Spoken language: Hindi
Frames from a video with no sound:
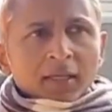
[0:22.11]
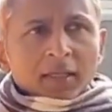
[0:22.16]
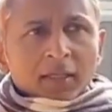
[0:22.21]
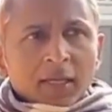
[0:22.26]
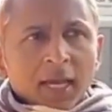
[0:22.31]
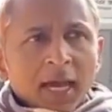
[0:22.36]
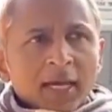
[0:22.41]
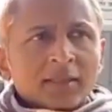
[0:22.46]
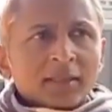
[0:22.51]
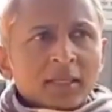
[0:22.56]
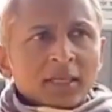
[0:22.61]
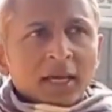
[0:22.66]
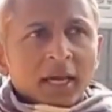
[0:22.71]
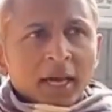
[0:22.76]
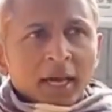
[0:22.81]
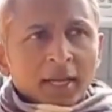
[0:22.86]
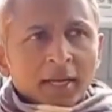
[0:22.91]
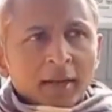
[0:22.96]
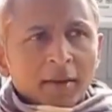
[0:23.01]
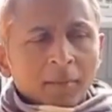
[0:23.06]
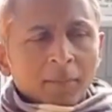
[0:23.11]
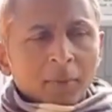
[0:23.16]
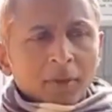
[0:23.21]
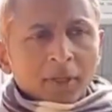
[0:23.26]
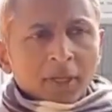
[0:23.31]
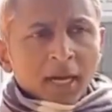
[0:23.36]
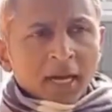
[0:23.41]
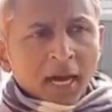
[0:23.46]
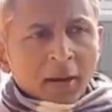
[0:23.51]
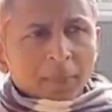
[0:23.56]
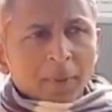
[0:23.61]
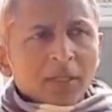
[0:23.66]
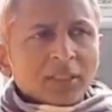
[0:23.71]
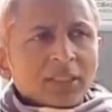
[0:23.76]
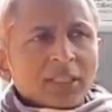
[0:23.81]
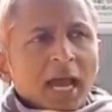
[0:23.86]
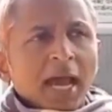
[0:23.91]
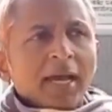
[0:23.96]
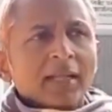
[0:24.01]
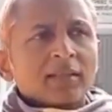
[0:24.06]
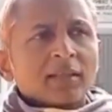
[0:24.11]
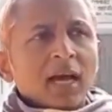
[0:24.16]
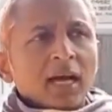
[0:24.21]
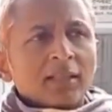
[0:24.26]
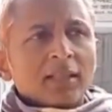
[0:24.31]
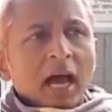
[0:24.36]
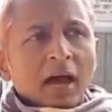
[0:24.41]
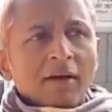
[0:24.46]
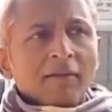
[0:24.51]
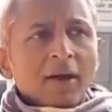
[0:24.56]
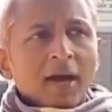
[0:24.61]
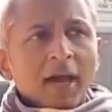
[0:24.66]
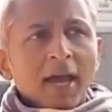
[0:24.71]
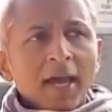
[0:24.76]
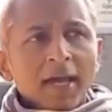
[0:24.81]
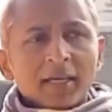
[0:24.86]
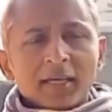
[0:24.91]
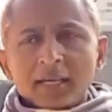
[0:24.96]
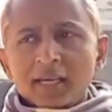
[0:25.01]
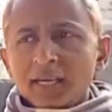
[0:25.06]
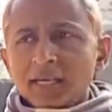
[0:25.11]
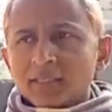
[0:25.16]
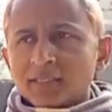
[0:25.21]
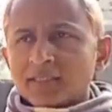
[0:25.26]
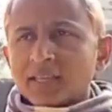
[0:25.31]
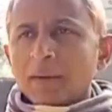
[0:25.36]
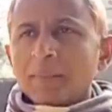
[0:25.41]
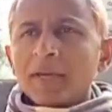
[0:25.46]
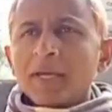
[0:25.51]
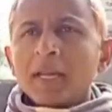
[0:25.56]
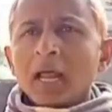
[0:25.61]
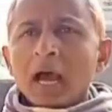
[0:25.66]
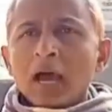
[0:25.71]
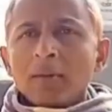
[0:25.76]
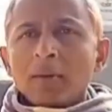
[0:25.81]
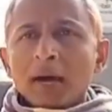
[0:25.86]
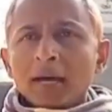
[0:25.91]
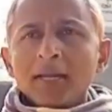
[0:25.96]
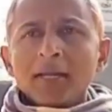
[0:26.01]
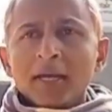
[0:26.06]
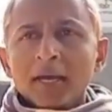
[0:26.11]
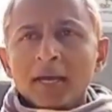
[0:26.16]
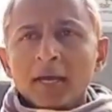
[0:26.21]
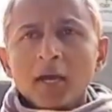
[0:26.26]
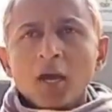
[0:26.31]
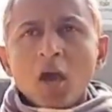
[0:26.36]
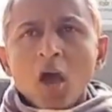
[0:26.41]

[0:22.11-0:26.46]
कहती है नगर पंचायत का दावा है कि ये ज़मीन हमारी है